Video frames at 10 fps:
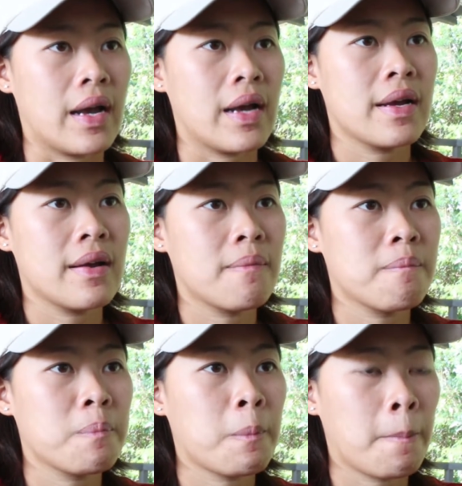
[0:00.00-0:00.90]
จะว
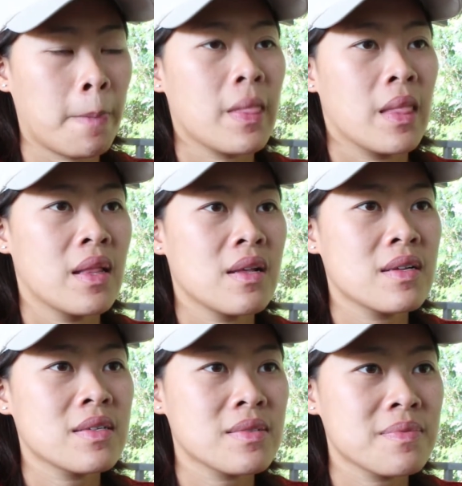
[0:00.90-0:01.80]
นเราก็
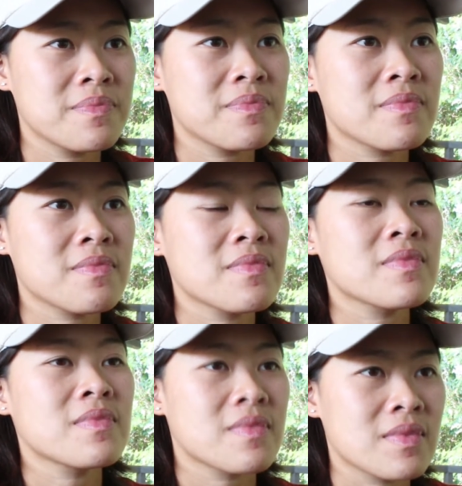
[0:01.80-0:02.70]
จะพุ่งเข้ามา
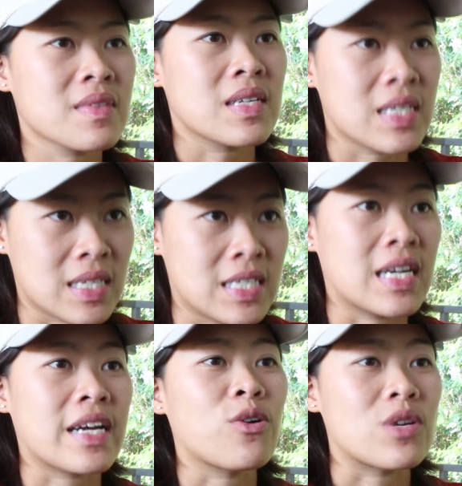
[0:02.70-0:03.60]
อะไรอย่างเงี้ยคือ
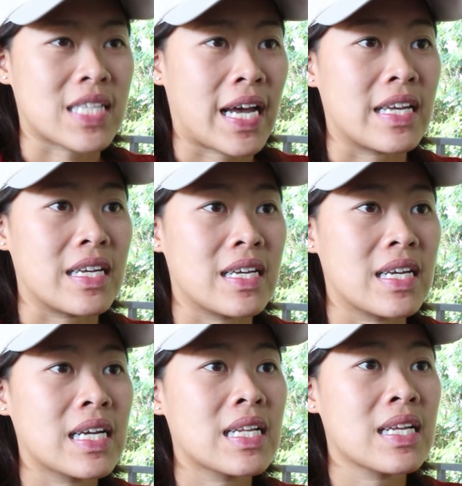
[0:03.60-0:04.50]
กระโดดใส่
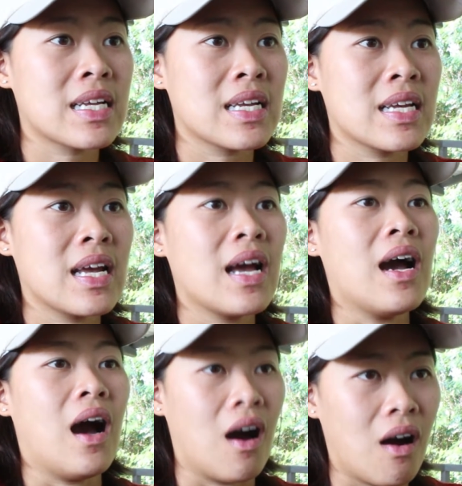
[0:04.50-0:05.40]
กัดเลย
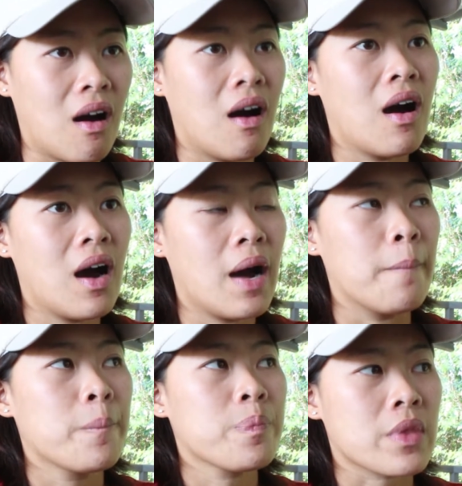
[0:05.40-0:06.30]
ใช่
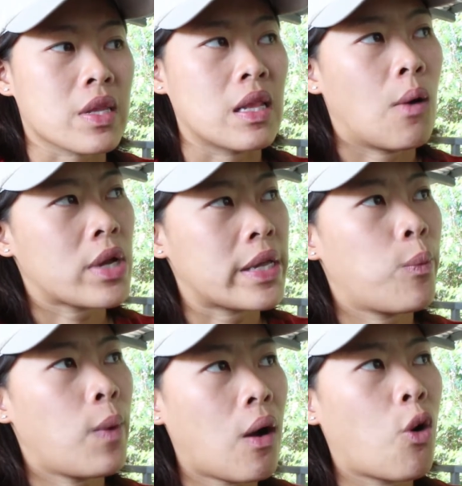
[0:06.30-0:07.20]
เราคิ
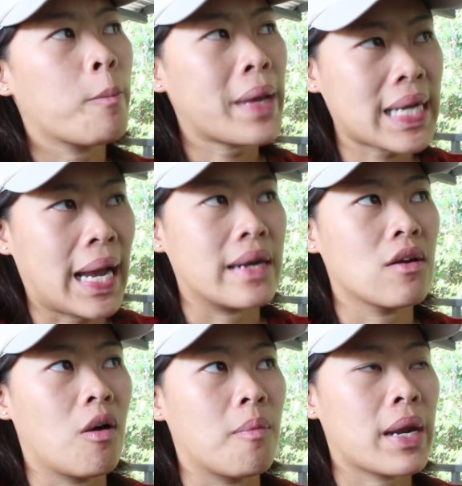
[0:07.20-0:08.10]
ดว่าคงไม่กัด
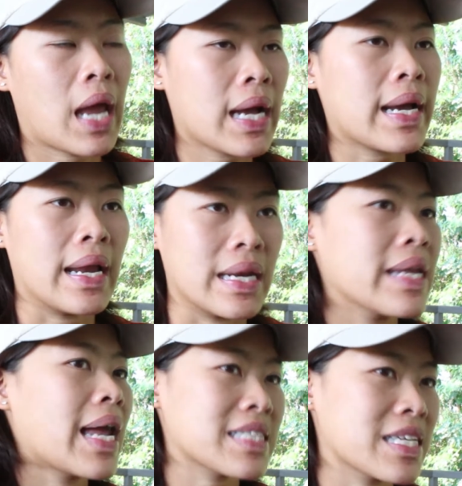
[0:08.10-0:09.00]
หรอกเพราะถ้ากัด
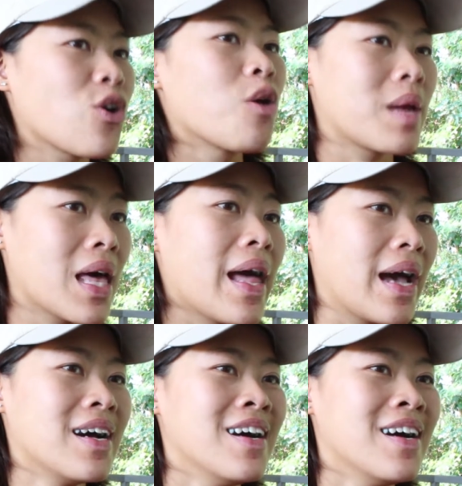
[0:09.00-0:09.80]
นี่น่าจะโดนไปแล้วแหละ